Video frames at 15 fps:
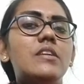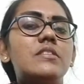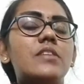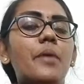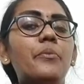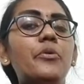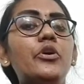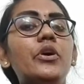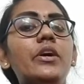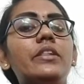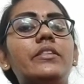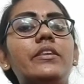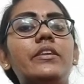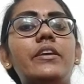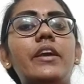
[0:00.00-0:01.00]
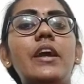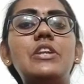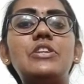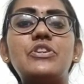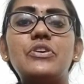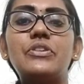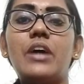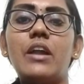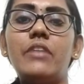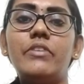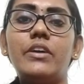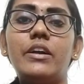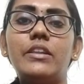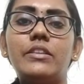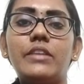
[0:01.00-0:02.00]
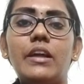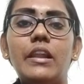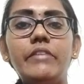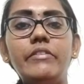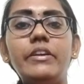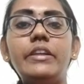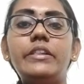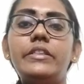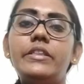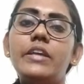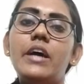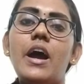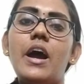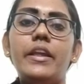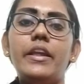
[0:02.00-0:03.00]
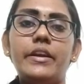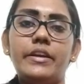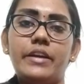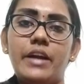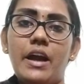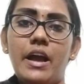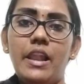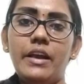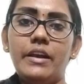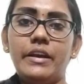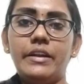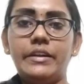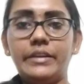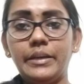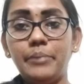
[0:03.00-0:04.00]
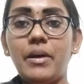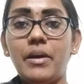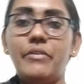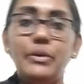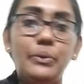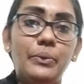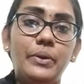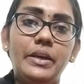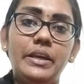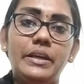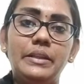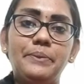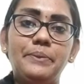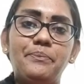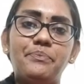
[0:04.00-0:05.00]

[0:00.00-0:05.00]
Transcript: சமூகத்தில் தாழ்வுகள் தலைவிரித்து ஆடிய காலகட்டம் அவனுடையது